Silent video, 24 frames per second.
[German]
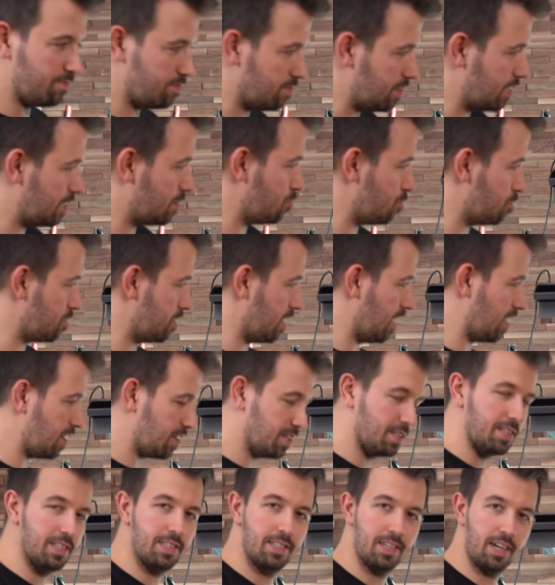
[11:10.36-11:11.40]
Nicht zu schnell,
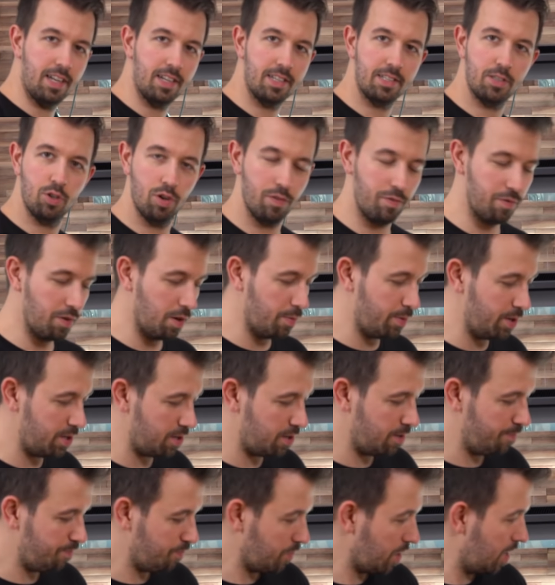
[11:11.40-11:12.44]
dass jetzt ja nichts aufwirbelt.
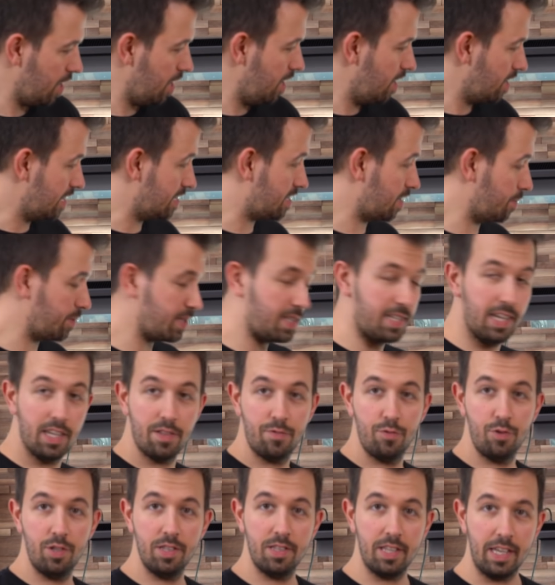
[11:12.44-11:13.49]
Jetzt haben wir Zeit
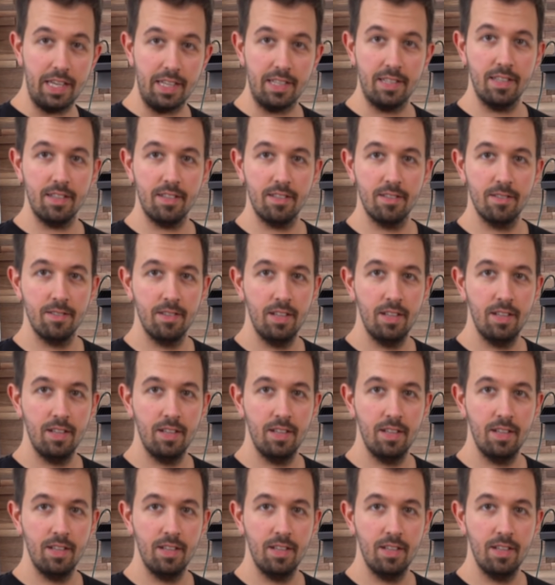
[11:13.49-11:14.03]
für die Technik.